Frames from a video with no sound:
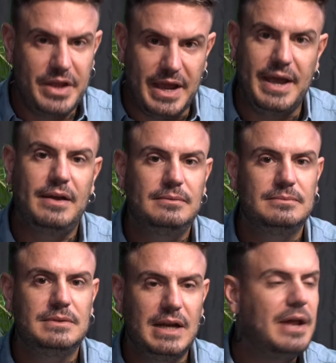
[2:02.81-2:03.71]
É,
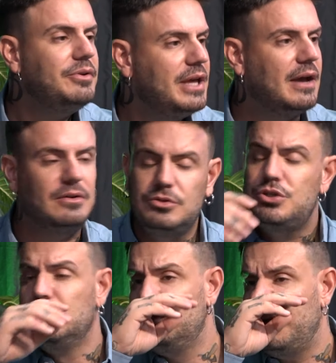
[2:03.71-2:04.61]
claro que é.
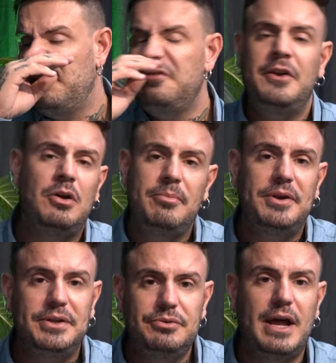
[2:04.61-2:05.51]
Chuva é um fenômeno
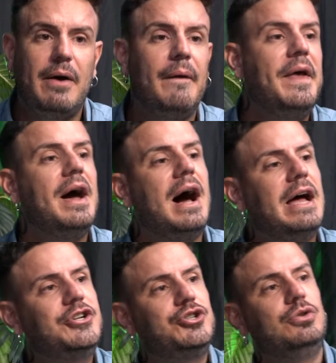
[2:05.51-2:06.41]
natural.
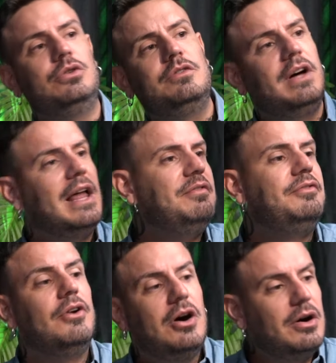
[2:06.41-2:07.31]
A chuva lá
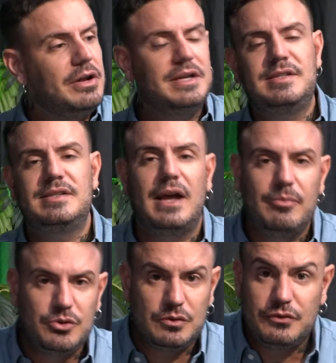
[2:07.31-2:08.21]
fora está
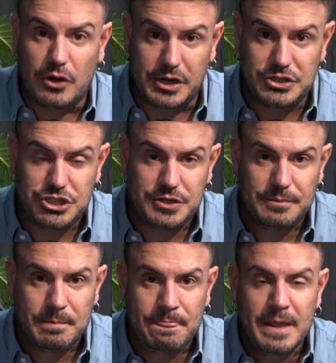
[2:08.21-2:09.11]
muito forte.
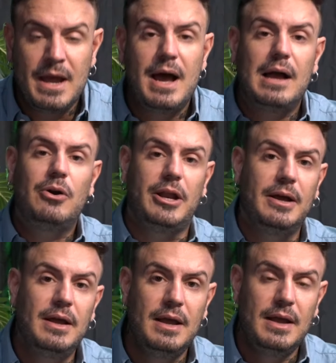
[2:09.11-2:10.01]
Agora,
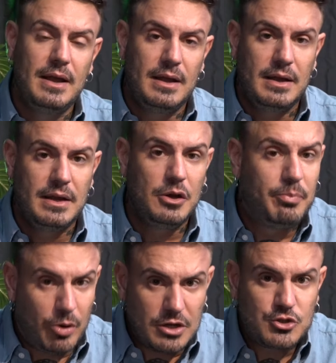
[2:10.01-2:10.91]
eu
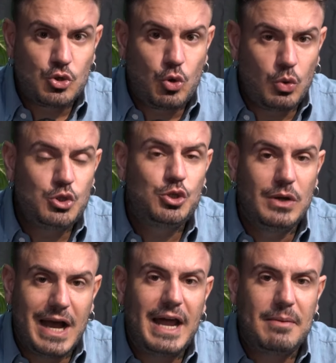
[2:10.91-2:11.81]
posso
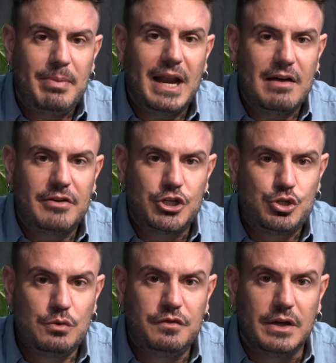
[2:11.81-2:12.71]
conjugar a palavra
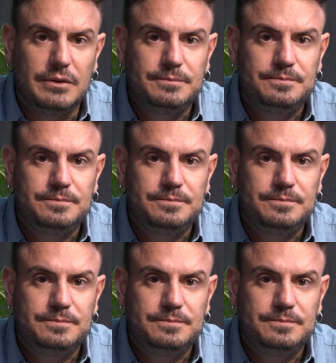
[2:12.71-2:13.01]
chuva?